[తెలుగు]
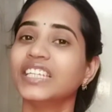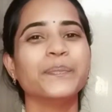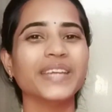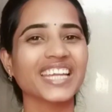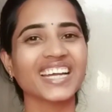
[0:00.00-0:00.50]

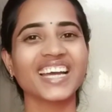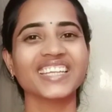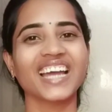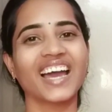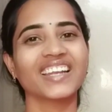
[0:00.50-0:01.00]
మీకు కానీ
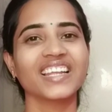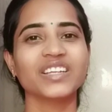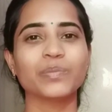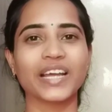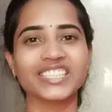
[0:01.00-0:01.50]

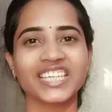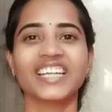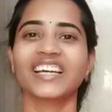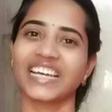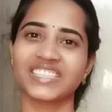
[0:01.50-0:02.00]
ఆన్లైన్లో బై
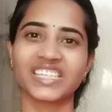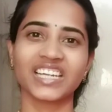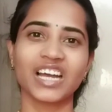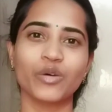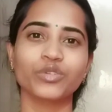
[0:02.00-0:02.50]
చేయడం కష్టంగా